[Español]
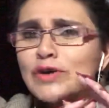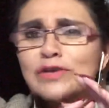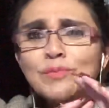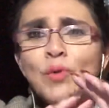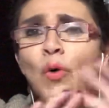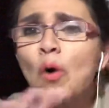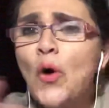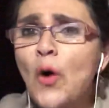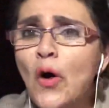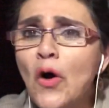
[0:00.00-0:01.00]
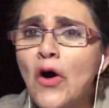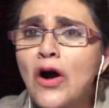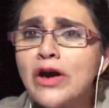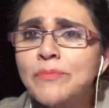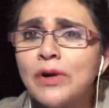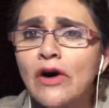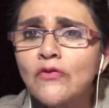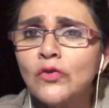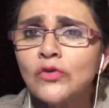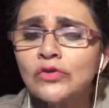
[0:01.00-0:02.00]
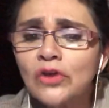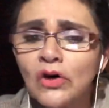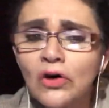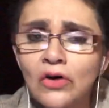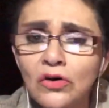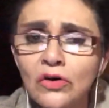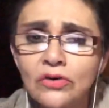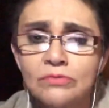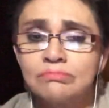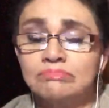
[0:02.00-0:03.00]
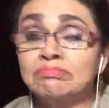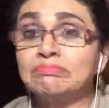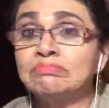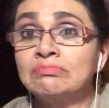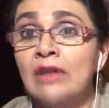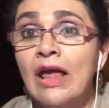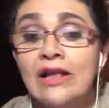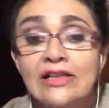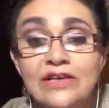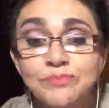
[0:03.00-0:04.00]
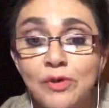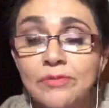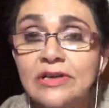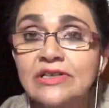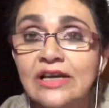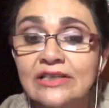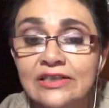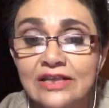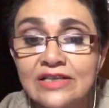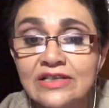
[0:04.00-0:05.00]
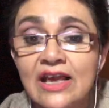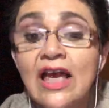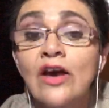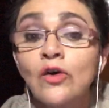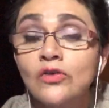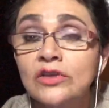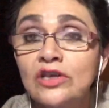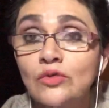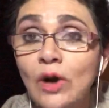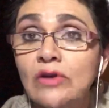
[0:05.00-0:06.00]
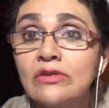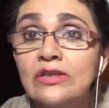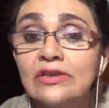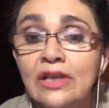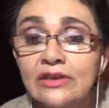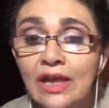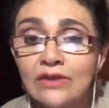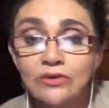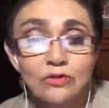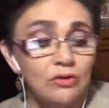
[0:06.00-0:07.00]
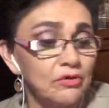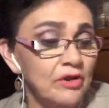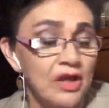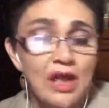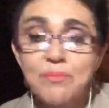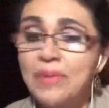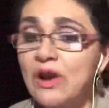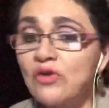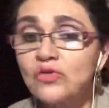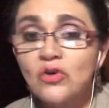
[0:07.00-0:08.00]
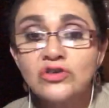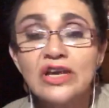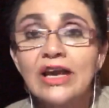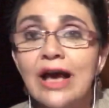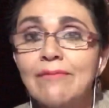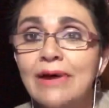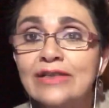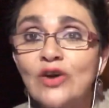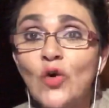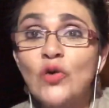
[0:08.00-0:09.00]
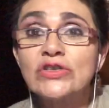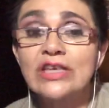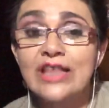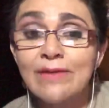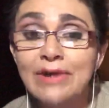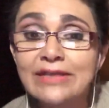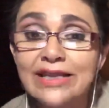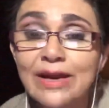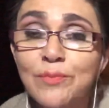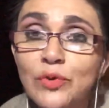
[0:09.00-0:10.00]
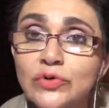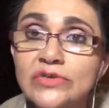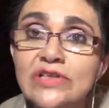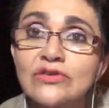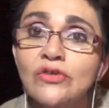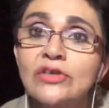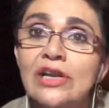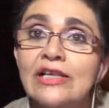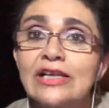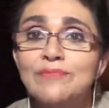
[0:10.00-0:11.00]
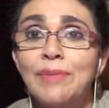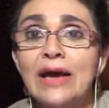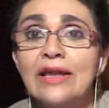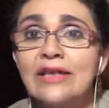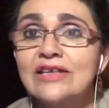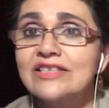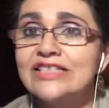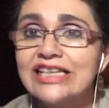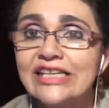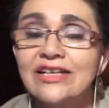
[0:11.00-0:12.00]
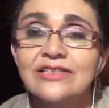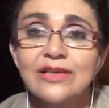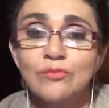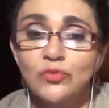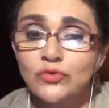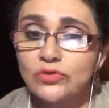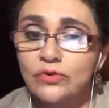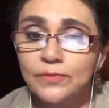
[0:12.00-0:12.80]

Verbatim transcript: es muy profundo. Las pobres ranitas continuaron intentándolo, pero no llegaban o se daban de bruces contra las paredes llenas de musgo.